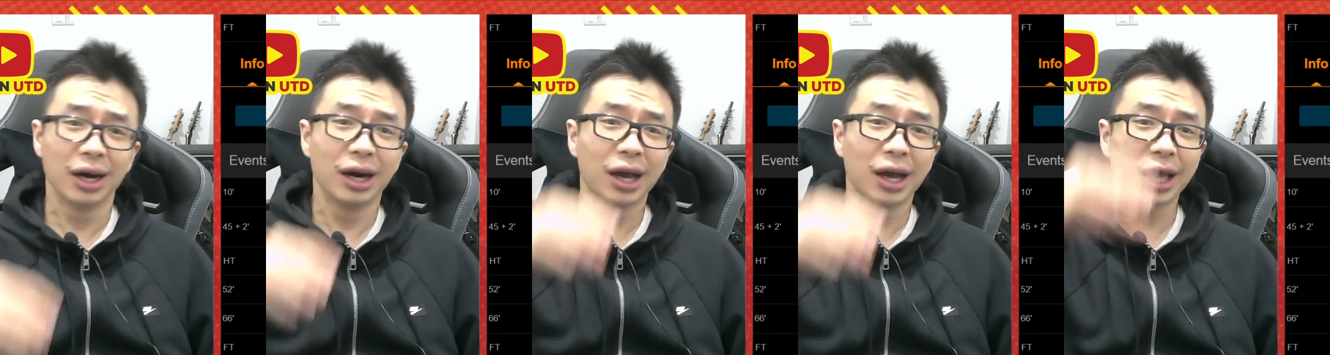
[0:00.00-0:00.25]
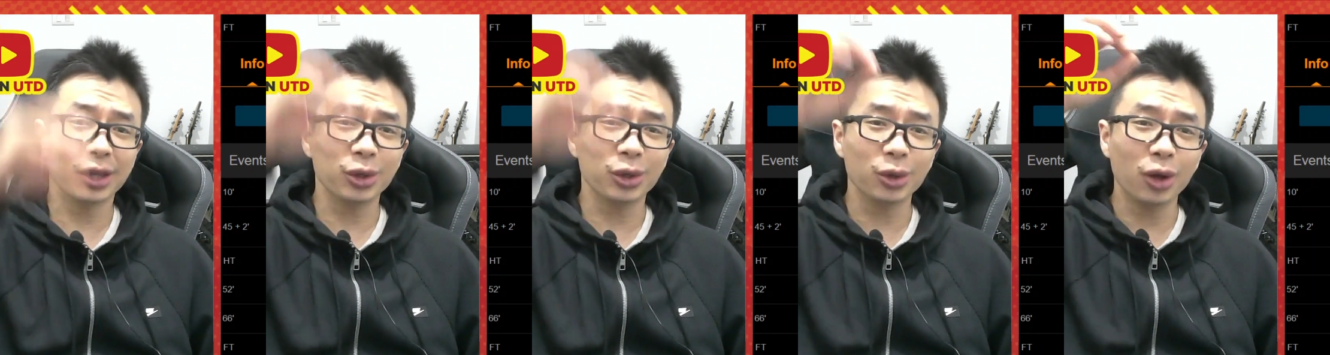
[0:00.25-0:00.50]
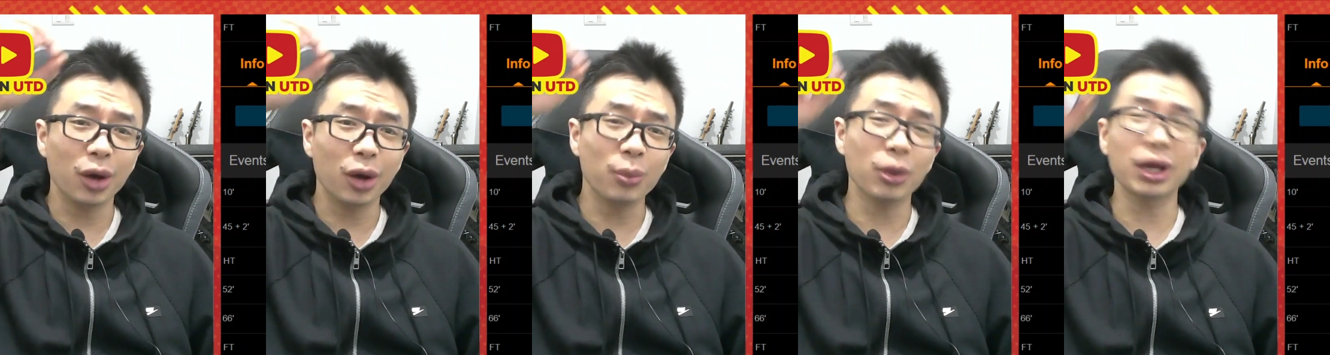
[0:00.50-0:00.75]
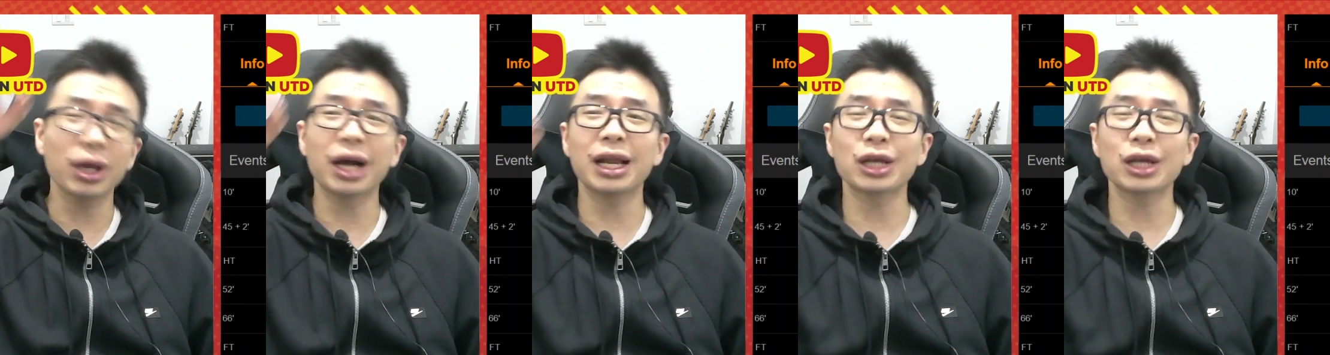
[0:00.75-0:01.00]
itu long
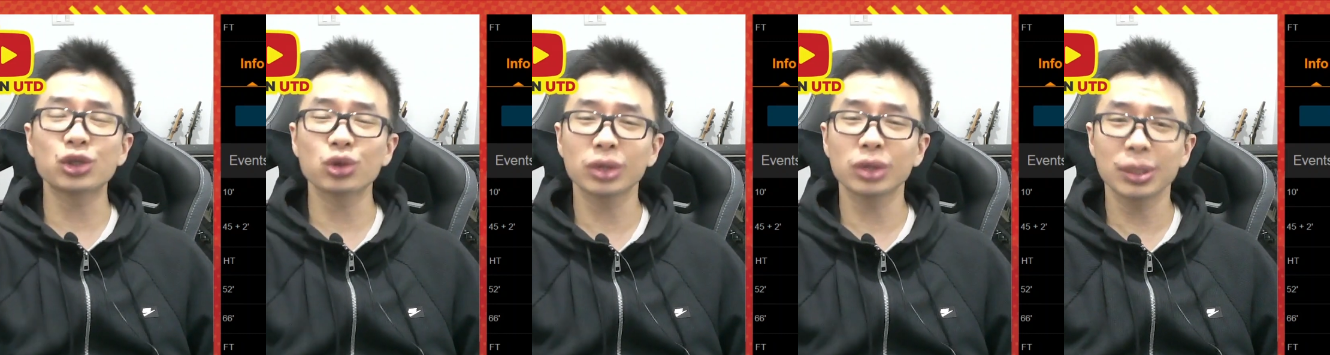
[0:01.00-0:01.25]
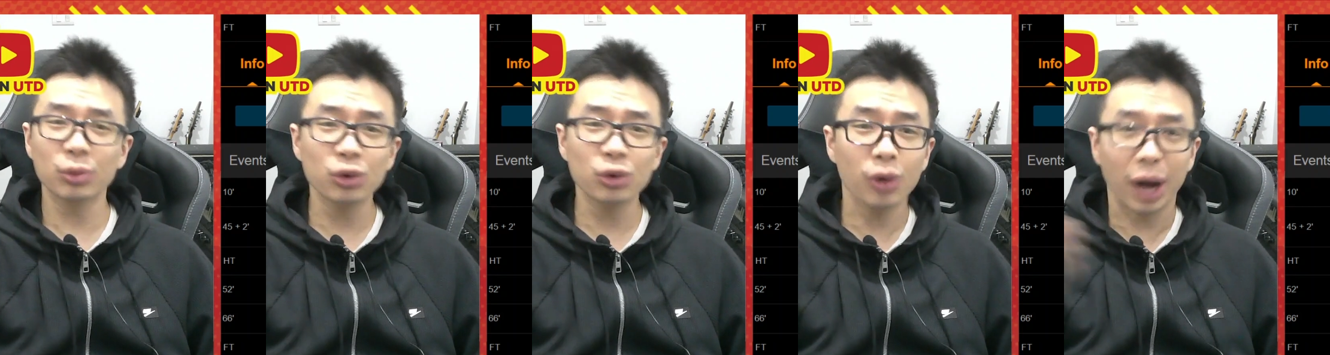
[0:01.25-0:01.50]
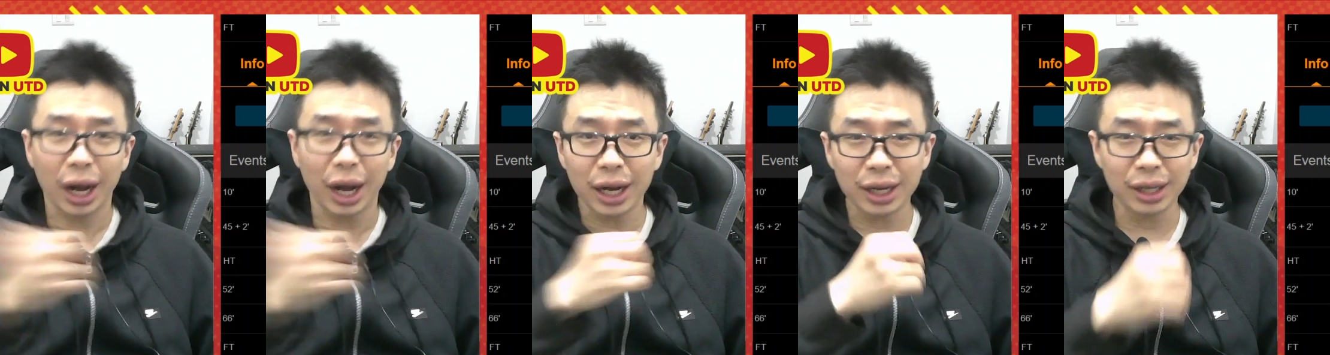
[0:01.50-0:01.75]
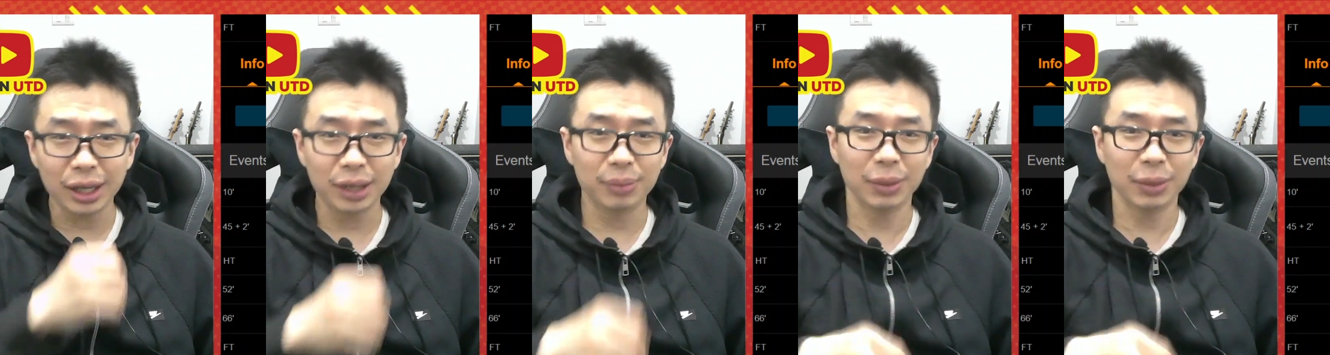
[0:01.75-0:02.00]
ball nggak langsung dibuang,